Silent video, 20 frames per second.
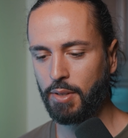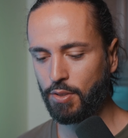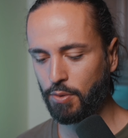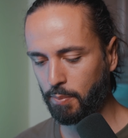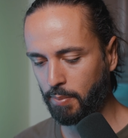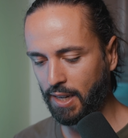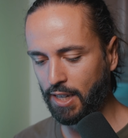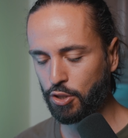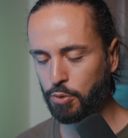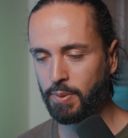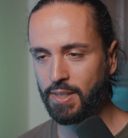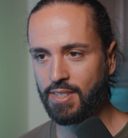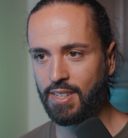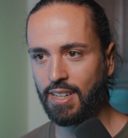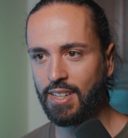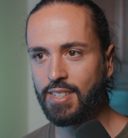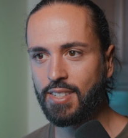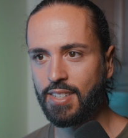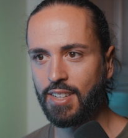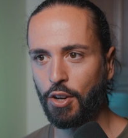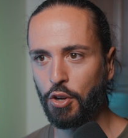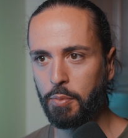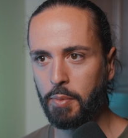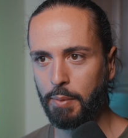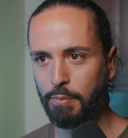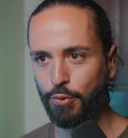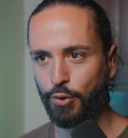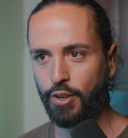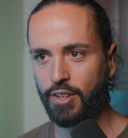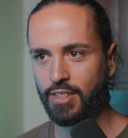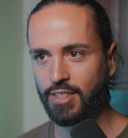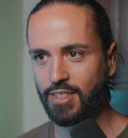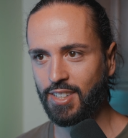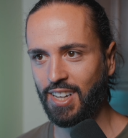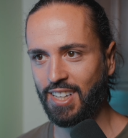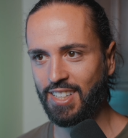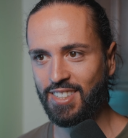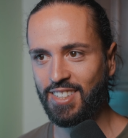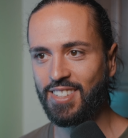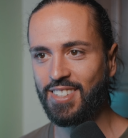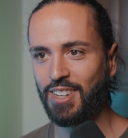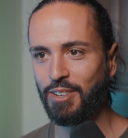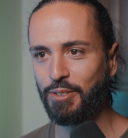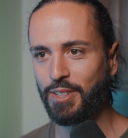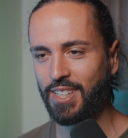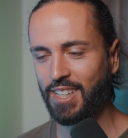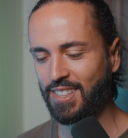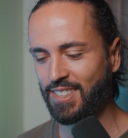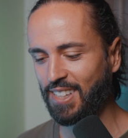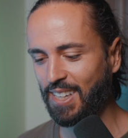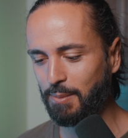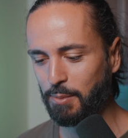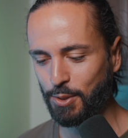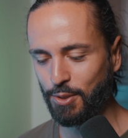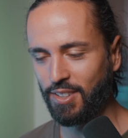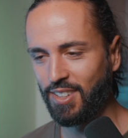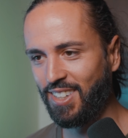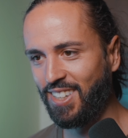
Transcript: ich so ein paar Spezialisten auch in meinem Freundeskreis, die sind aber wirklich extrem so.